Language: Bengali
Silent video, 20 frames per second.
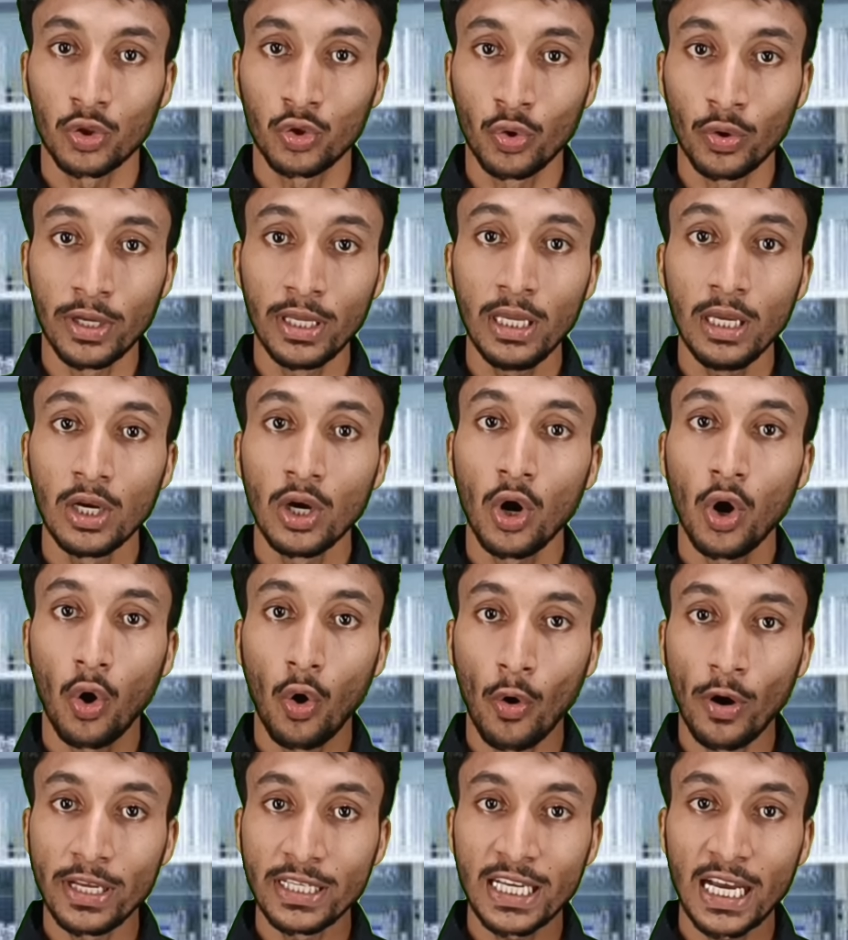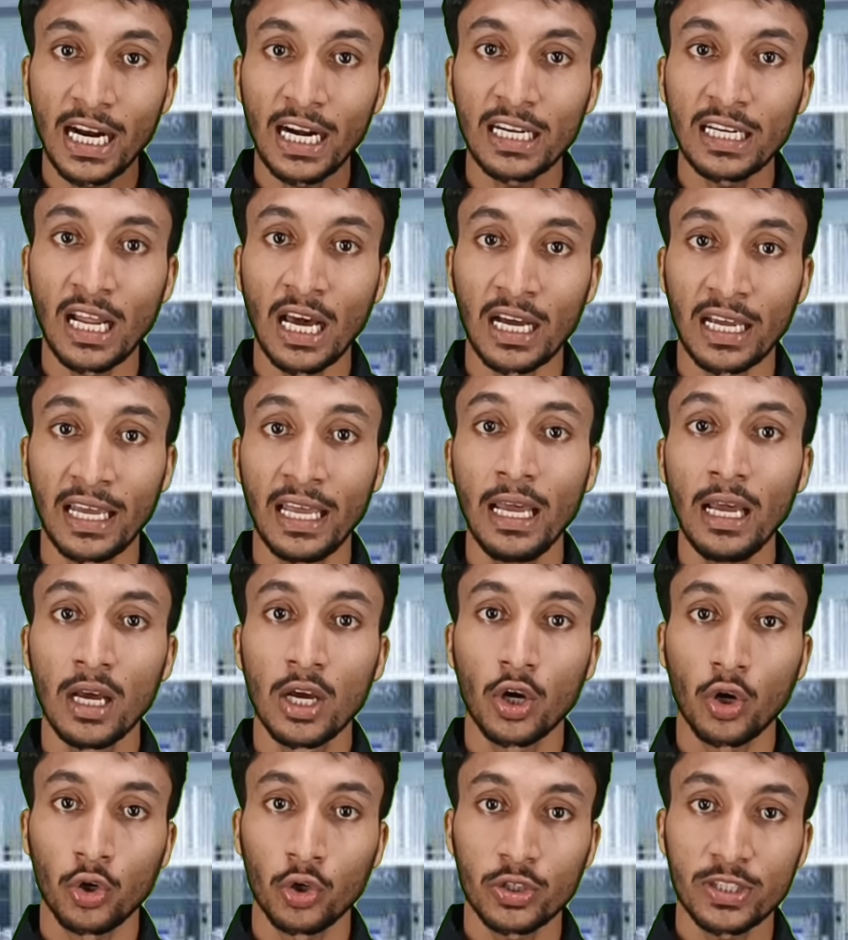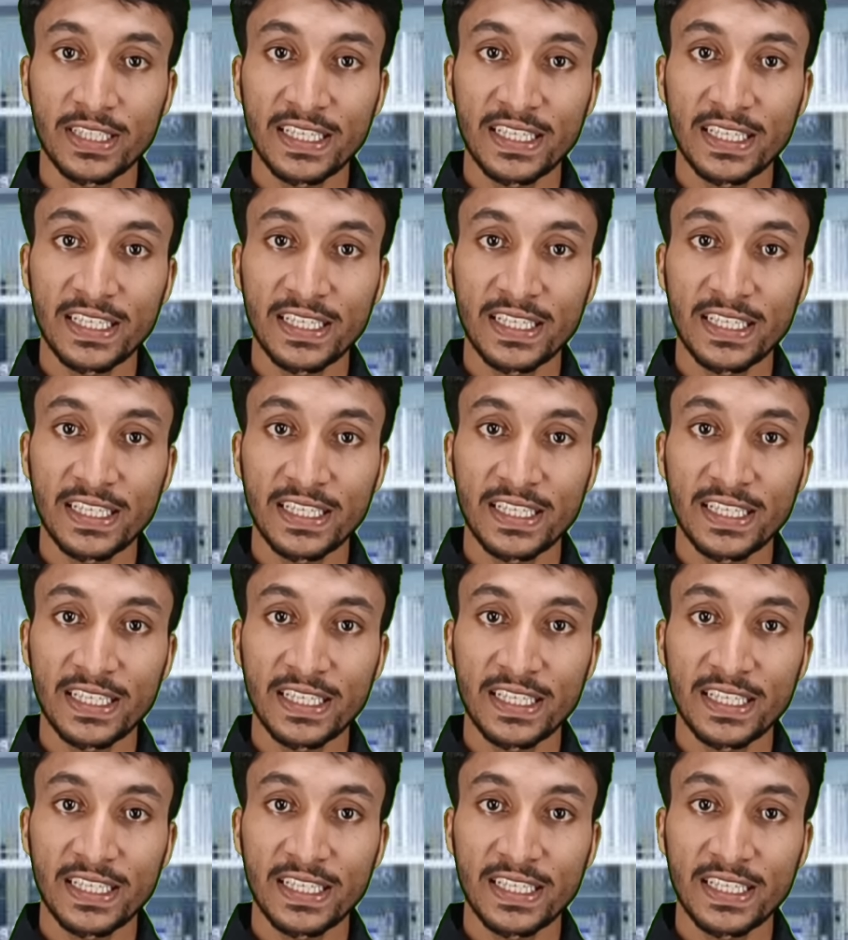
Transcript: দুই ওই জায়গাটাকে কোনো